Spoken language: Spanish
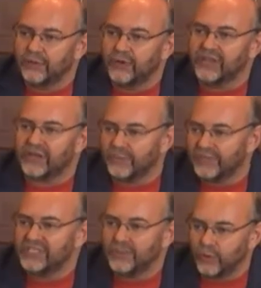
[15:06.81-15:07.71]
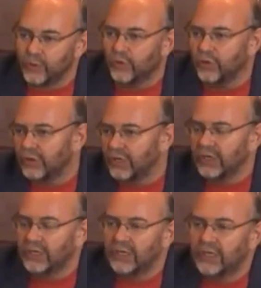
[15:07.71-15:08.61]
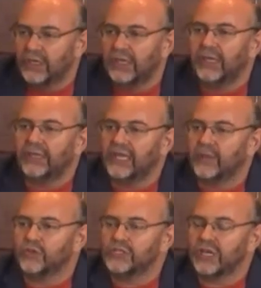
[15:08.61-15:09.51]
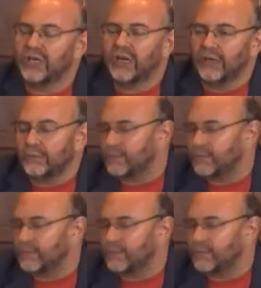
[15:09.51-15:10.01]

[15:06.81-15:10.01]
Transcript: pero de repente se produjo el, eh, digamos, el